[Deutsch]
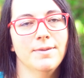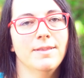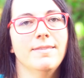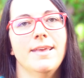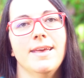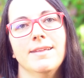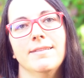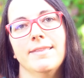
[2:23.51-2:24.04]
bis
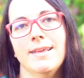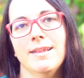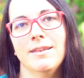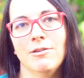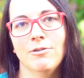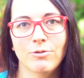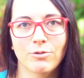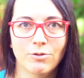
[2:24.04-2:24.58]

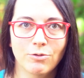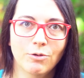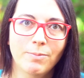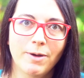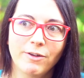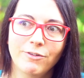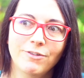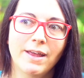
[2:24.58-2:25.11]
16.
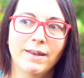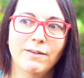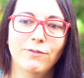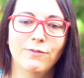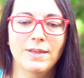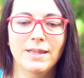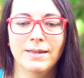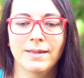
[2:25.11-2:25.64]
Oktober
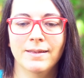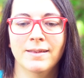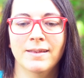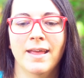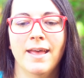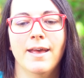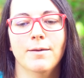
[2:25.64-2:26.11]
stattfinden.